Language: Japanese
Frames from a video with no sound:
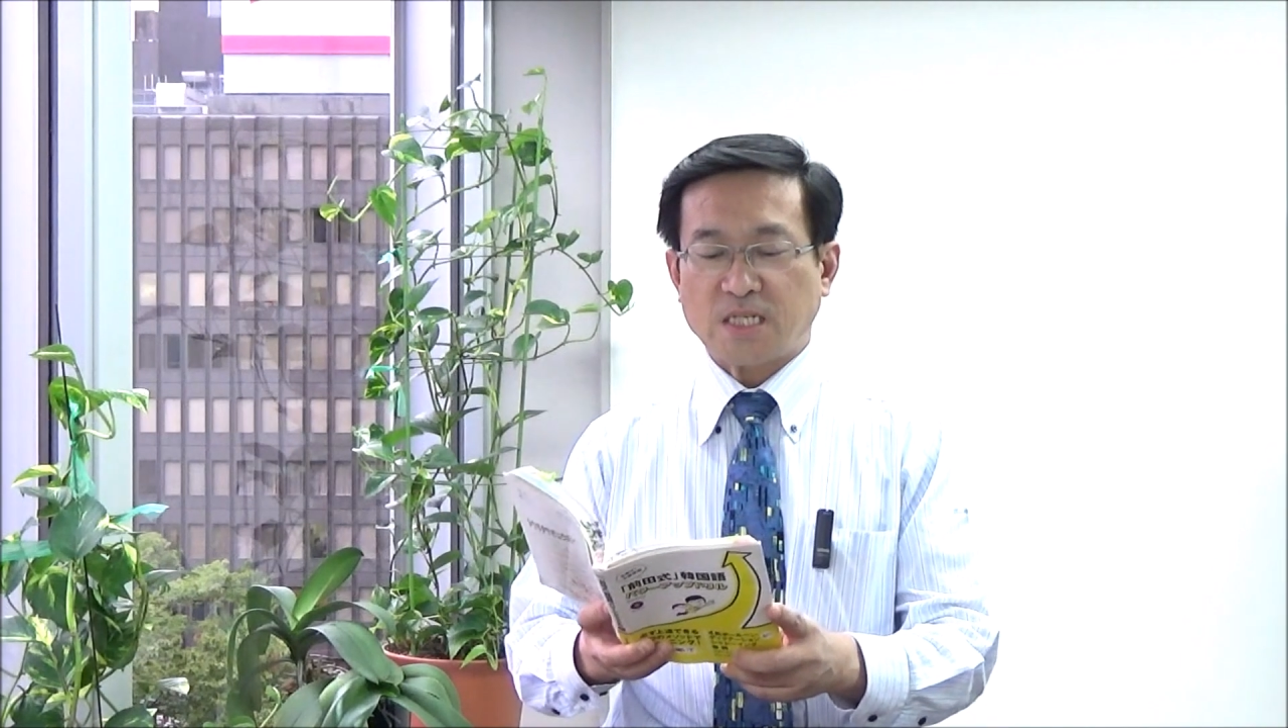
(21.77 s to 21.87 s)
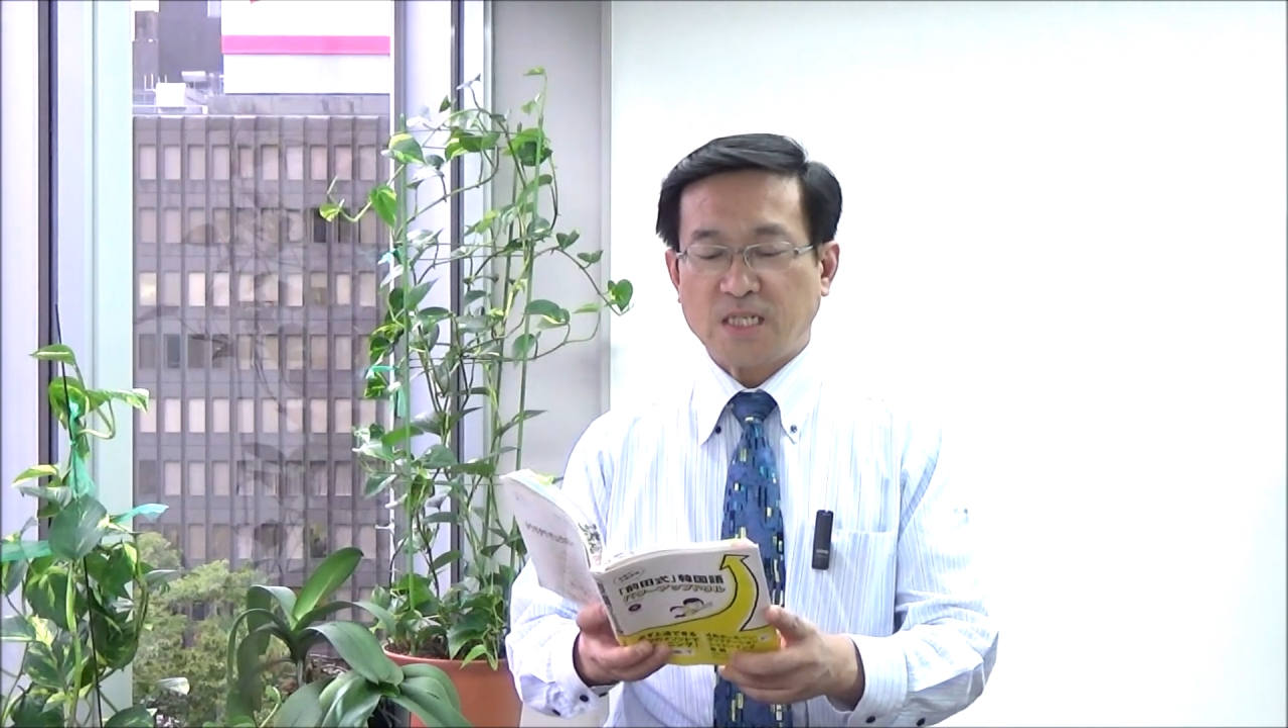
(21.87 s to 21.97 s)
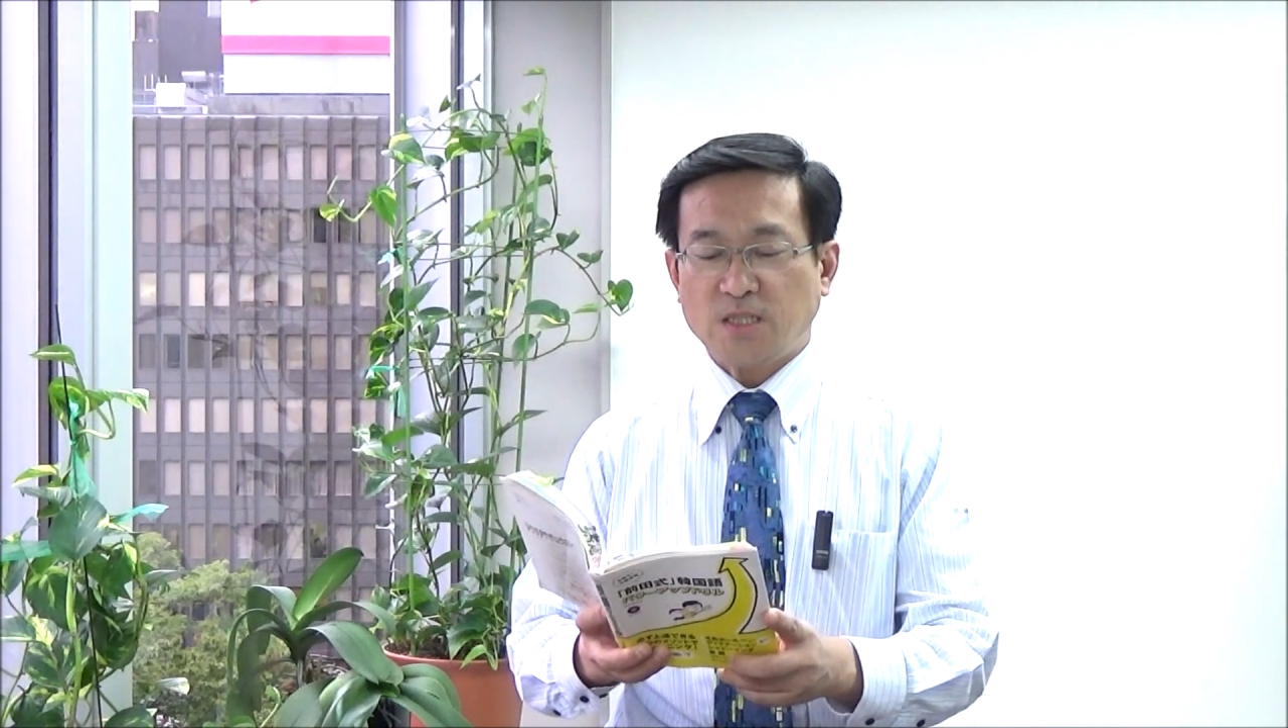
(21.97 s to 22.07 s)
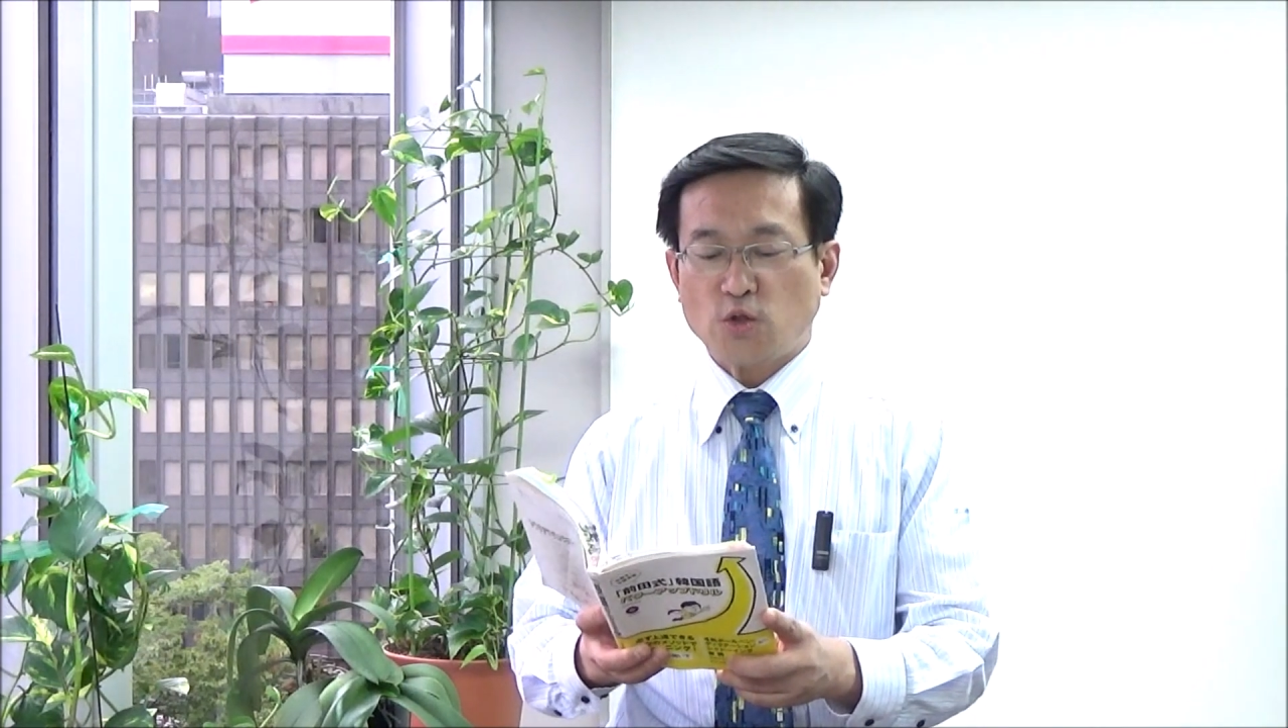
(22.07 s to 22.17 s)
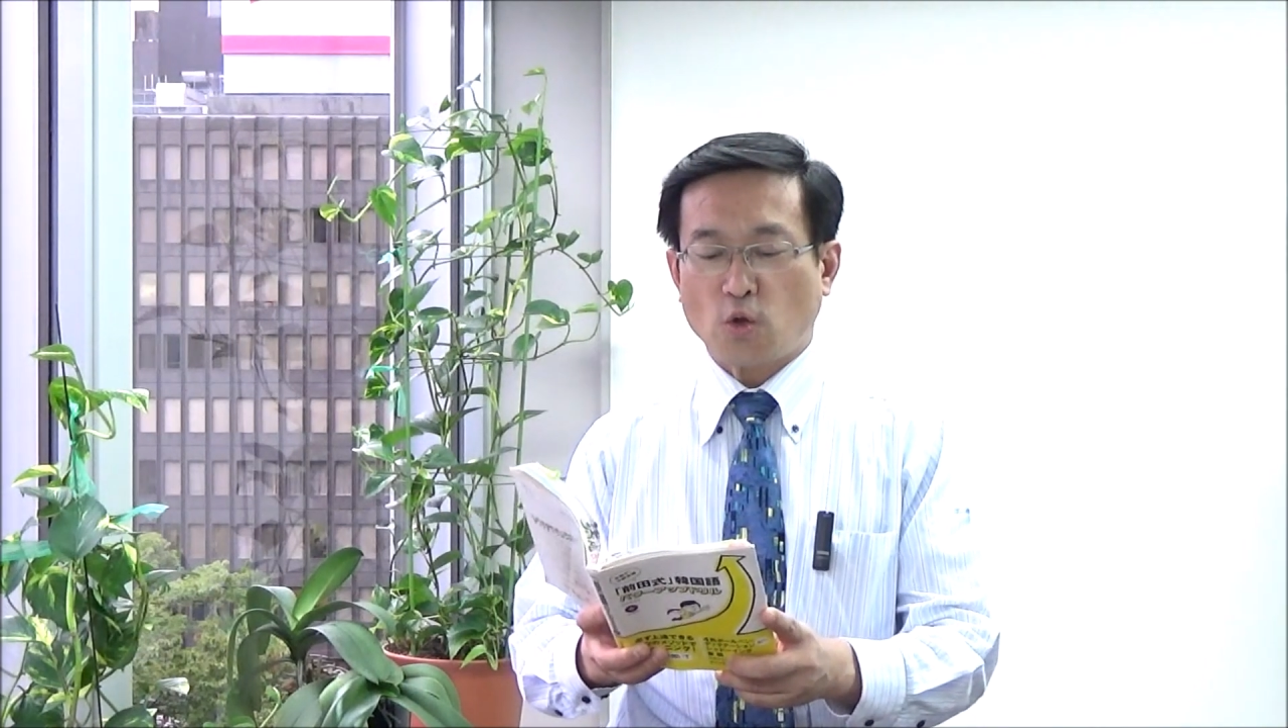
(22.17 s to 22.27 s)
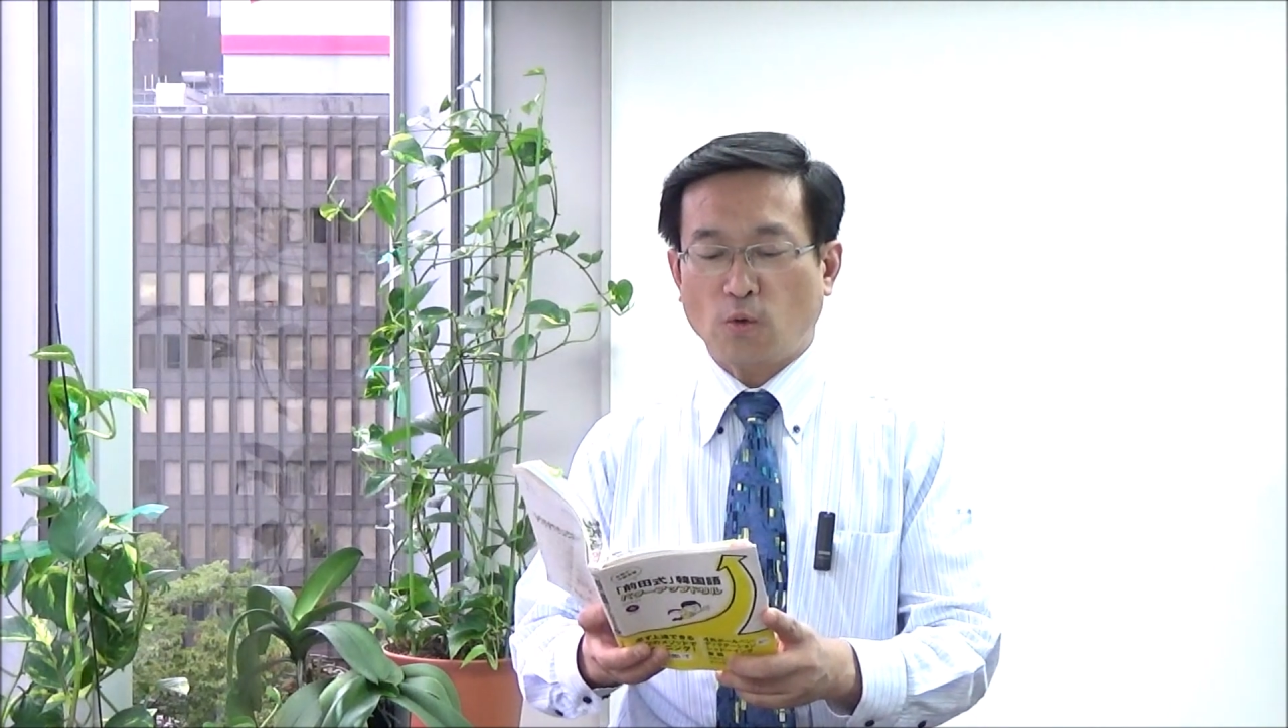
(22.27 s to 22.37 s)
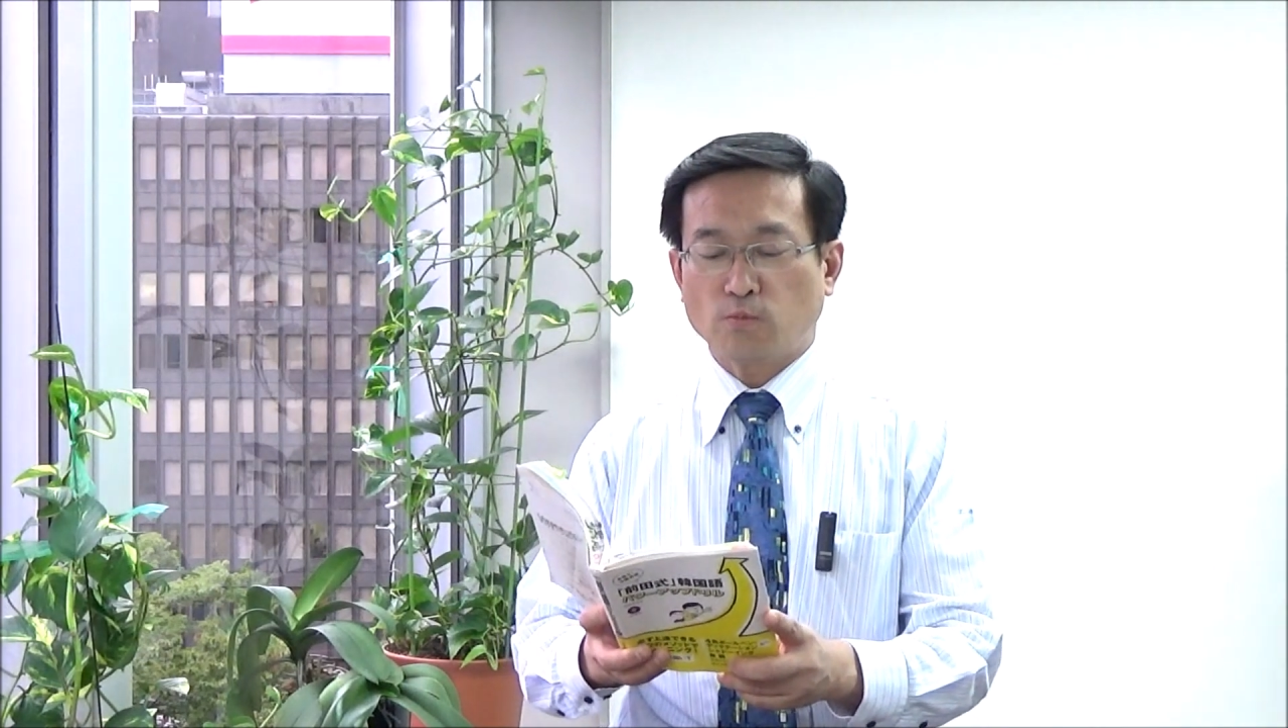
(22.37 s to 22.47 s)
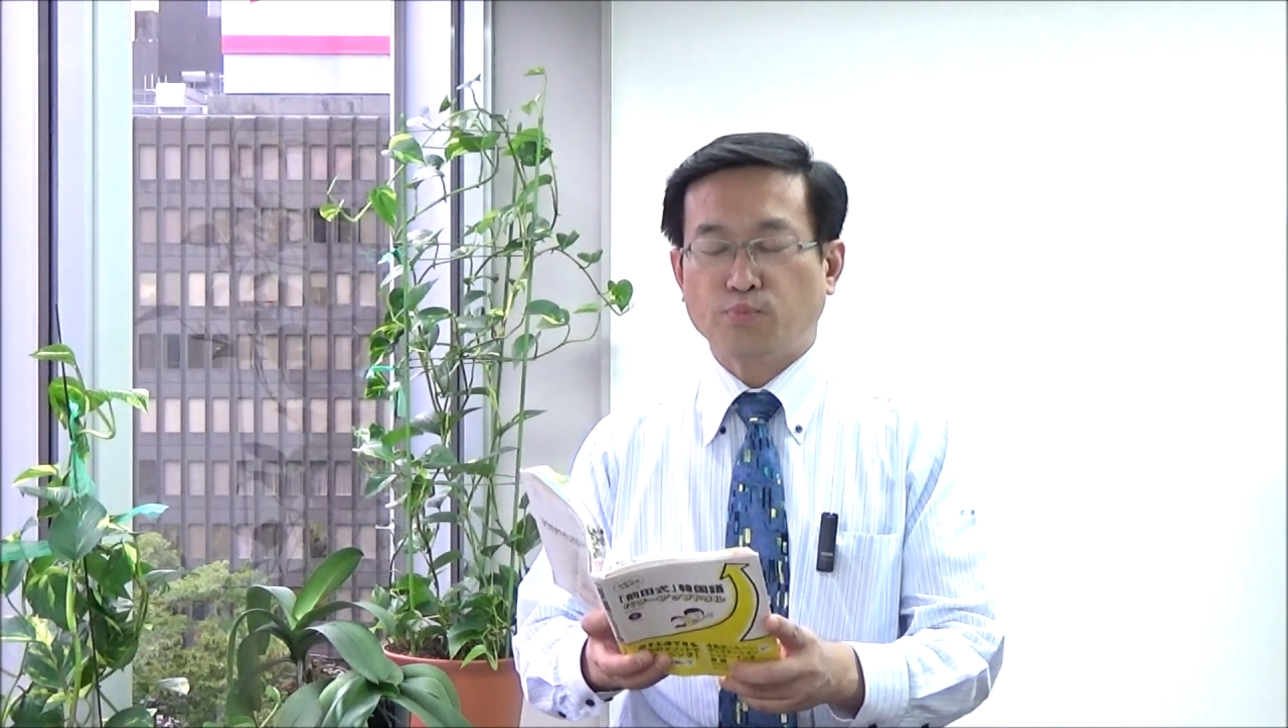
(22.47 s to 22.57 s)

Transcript: 新庄